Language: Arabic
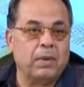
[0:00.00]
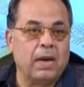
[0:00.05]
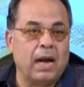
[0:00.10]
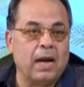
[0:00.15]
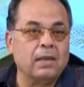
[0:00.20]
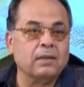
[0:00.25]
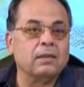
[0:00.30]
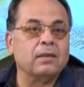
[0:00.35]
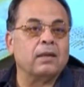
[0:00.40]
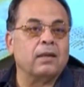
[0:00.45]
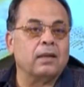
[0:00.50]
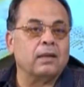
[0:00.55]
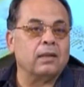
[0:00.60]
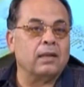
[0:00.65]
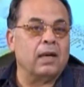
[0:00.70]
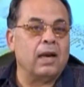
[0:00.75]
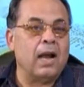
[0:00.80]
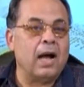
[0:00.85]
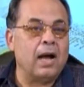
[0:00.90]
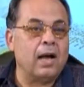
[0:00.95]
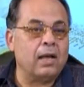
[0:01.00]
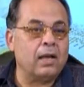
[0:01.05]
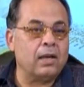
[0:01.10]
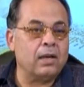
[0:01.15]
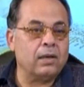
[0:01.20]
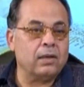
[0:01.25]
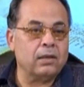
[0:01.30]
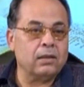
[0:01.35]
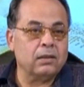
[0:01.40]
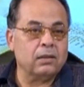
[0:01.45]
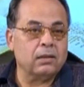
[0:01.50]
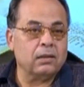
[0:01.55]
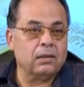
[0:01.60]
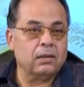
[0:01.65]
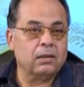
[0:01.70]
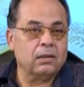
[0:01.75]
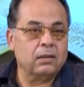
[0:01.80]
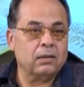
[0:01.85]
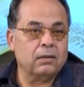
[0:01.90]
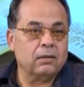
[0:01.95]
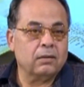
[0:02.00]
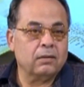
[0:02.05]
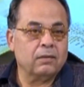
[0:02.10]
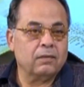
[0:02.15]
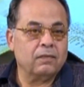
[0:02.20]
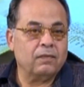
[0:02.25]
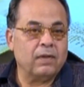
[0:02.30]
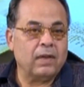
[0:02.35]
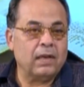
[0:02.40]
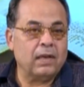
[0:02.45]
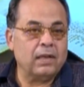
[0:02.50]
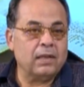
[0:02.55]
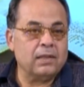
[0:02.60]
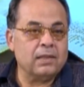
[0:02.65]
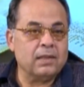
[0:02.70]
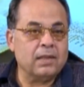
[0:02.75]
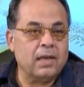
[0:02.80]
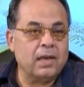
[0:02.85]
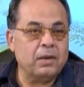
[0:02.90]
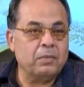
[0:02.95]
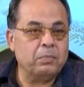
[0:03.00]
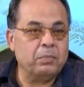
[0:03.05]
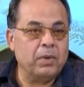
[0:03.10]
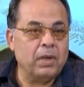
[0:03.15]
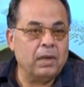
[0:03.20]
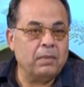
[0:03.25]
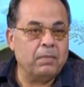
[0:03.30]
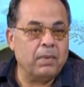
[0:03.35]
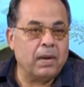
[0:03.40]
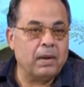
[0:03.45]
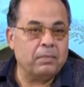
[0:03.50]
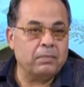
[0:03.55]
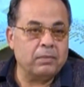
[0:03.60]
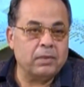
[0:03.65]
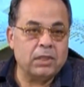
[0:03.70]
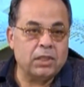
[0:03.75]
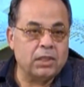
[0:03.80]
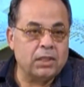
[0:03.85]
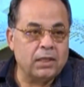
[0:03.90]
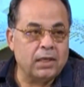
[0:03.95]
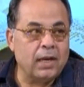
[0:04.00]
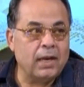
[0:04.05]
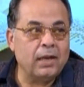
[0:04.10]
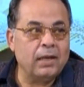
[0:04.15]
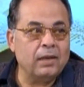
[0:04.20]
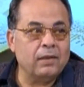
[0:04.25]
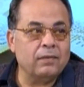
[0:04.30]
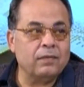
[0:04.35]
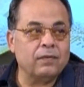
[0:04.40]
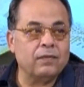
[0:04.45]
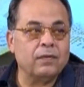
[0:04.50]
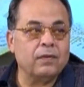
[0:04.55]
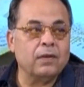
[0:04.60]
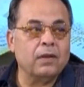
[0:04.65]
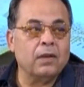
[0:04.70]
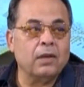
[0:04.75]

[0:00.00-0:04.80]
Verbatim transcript: بعصرة العقل فالإنسان بيبقى مش شايف